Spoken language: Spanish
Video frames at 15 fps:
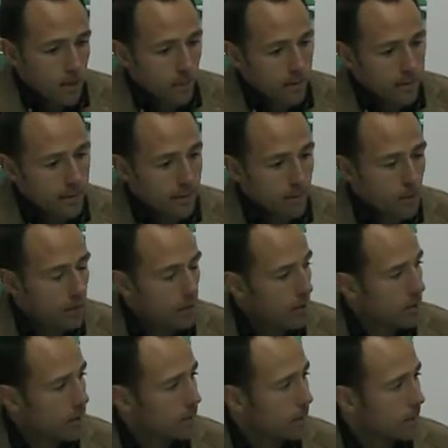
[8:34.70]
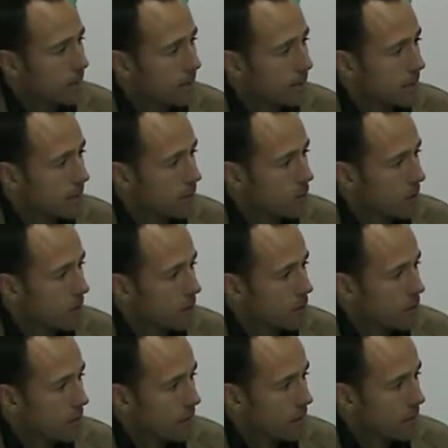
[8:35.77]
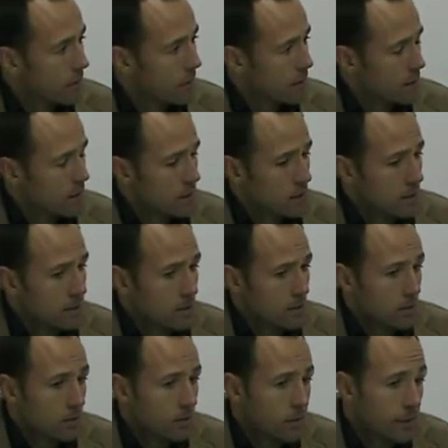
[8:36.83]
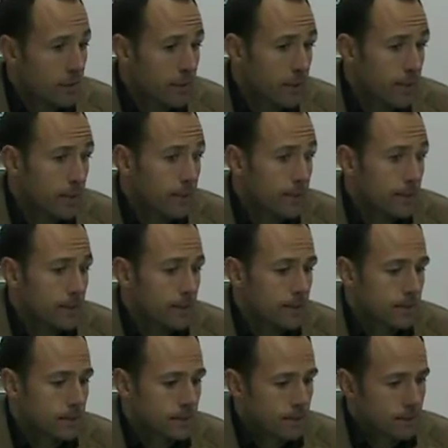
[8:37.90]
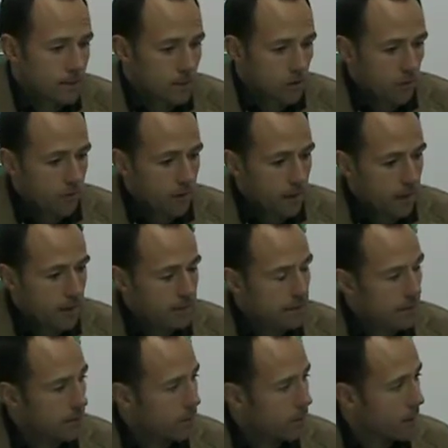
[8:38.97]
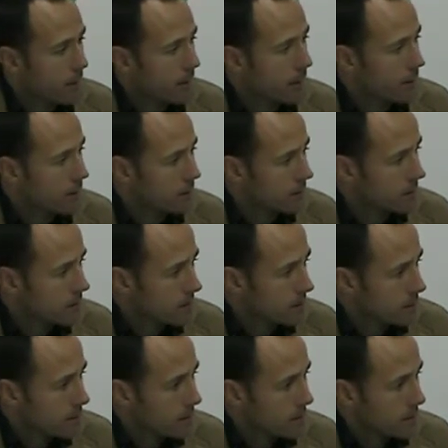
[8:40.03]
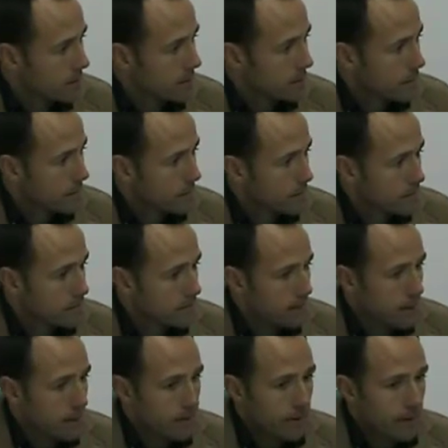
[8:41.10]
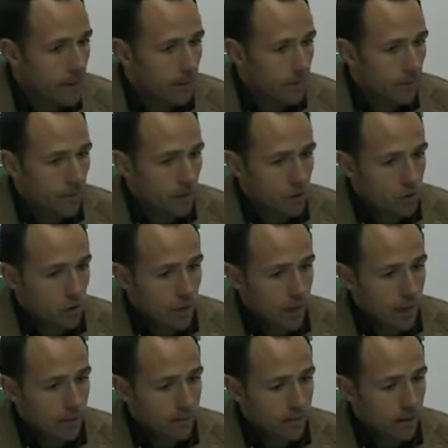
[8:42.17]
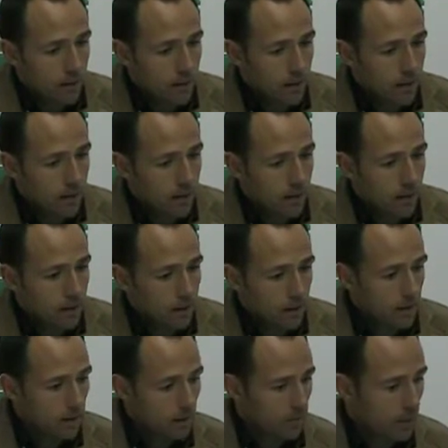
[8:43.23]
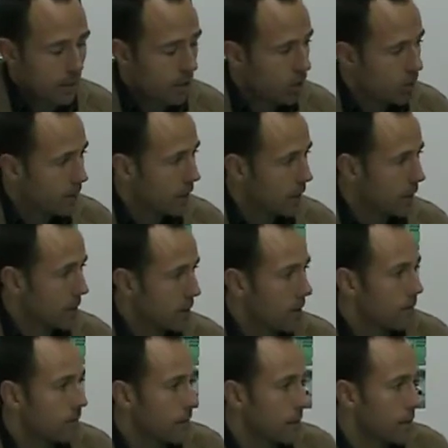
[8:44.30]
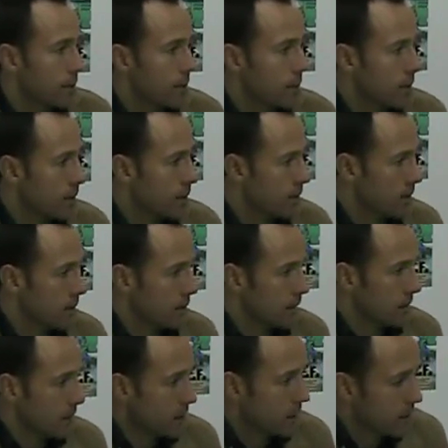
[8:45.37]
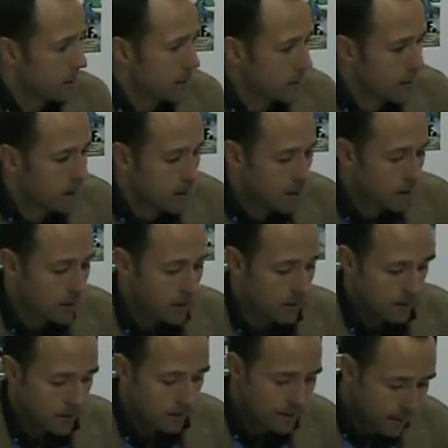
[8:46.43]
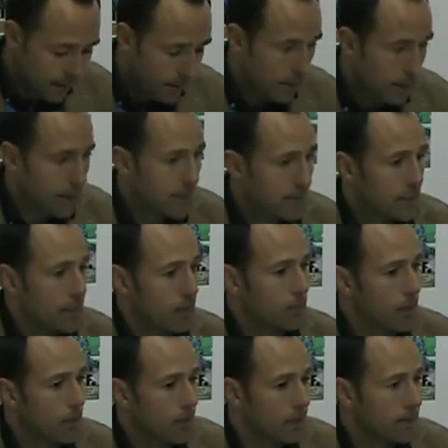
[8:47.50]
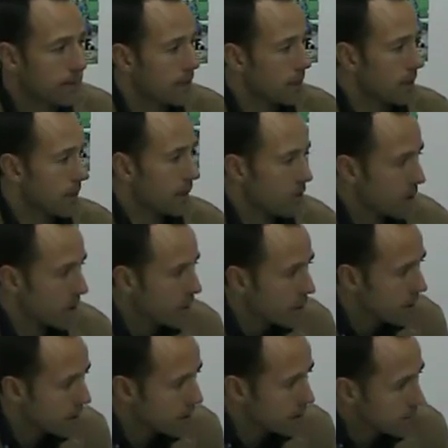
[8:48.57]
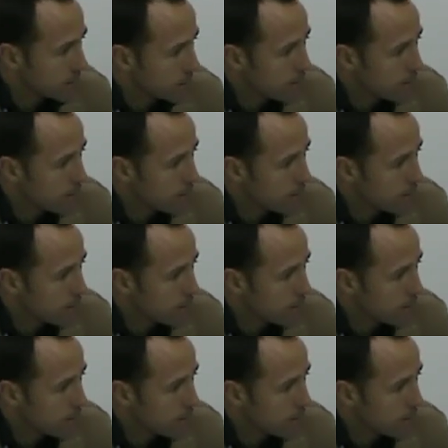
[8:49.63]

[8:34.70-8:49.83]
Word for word: pues tenemos que intentar seguir buscando soluciones y si no, pues sufrir esta temporada, intentar darle más minutos a gente más joven, a gente que sea de la casa y que pueda estar aquí el año que viene